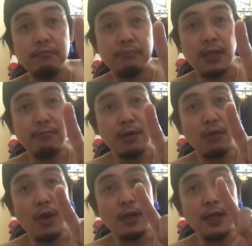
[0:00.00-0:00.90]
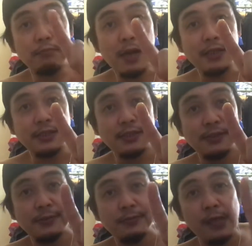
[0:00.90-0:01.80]
Number one advice.
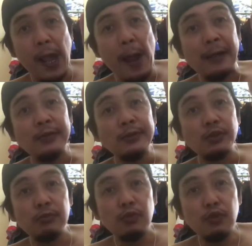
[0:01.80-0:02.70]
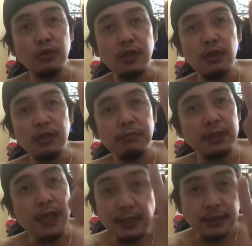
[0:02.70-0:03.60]
Sumurot kayo ti
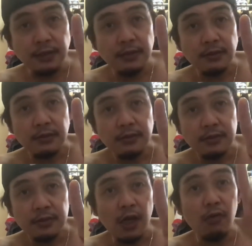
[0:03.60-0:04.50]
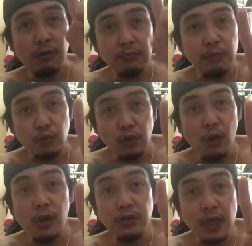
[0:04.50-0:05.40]
batas. Awan
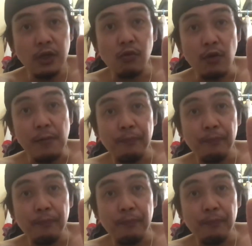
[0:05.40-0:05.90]
mapukaw kanyayo.